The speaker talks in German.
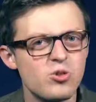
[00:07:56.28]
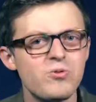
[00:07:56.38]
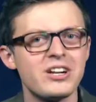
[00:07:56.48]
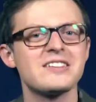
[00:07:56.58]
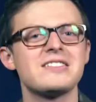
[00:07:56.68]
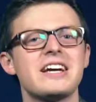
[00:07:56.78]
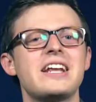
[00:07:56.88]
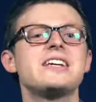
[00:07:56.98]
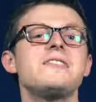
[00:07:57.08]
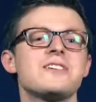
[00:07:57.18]
Zufall, dass die
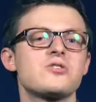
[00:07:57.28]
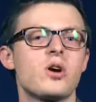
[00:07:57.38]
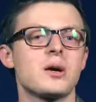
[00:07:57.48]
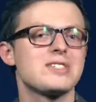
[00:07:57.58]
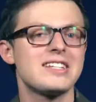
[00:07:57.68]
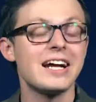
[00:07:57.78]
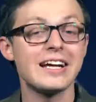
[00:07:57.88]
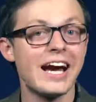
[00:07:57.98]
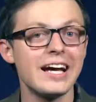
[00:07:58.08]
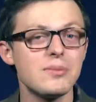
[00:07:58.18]
Energieversorger bislang
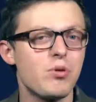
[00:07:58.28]
keine